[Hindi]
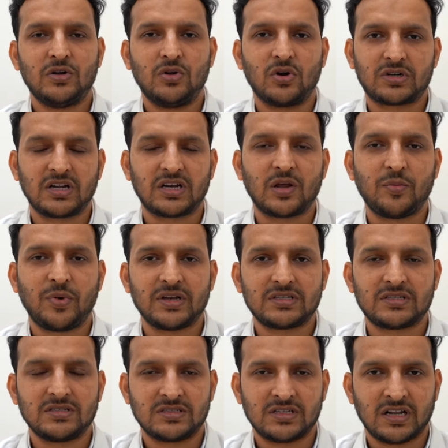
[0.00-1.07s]
डॉक्टर के
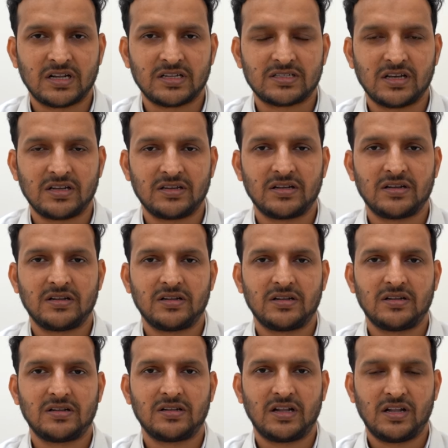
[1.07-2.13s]
पास जाना चाहिए
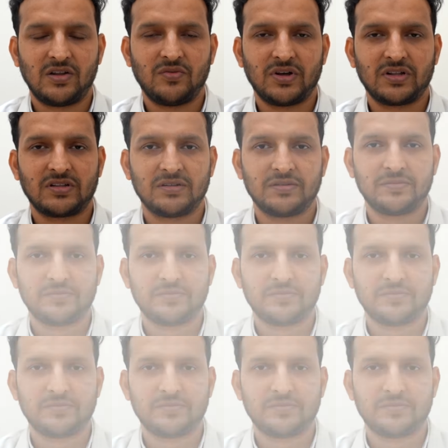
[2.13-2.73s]
धन्यवाद